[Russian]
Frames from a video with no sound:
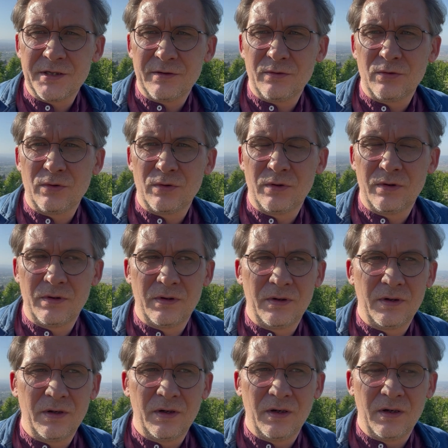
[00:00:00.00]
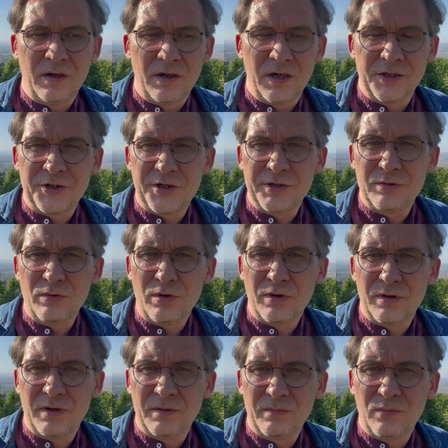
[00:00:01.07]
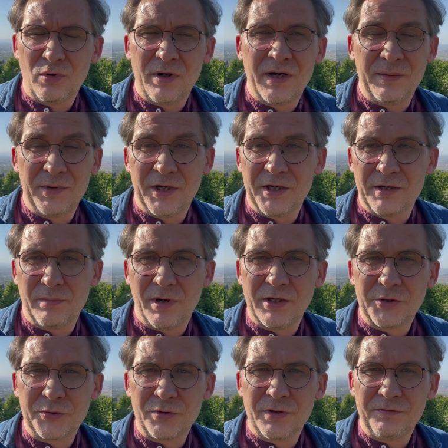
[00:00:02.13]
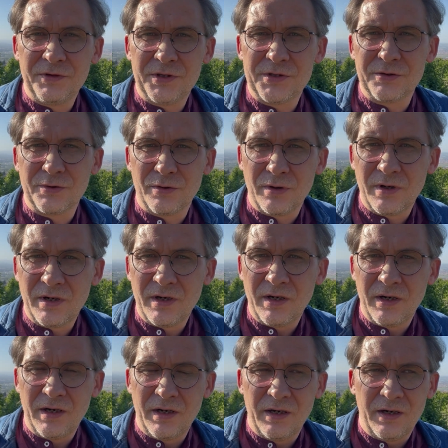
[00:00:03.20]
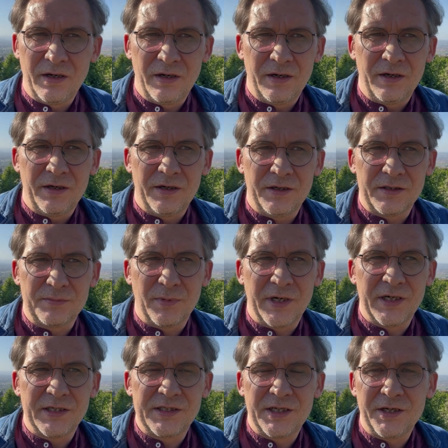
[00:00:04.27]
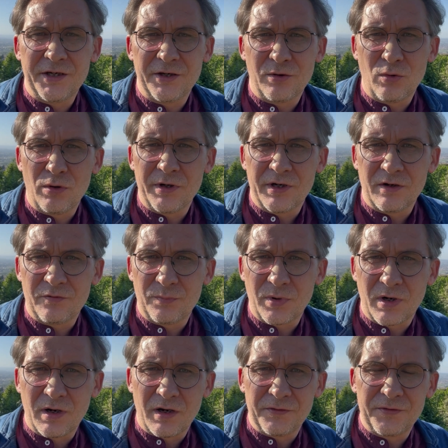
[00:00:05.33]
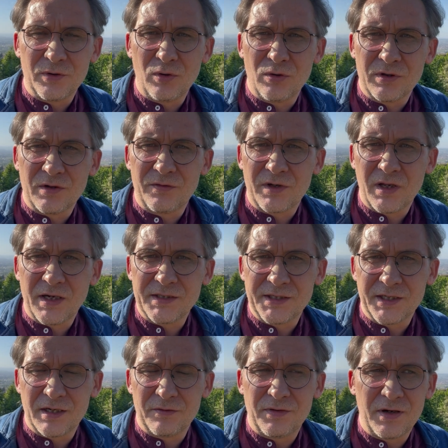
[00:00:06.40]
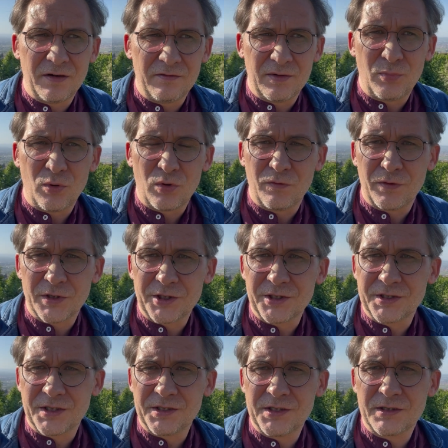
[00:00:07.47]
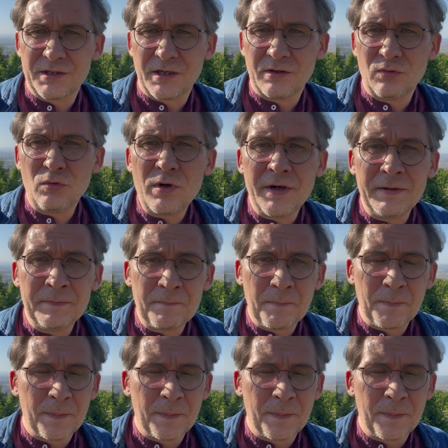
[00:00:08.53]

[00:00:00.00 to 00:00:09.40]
делаю очередное более-менее большое видео из моей серии роликов про филологов-классиков в эпоху фашистской диктатуры,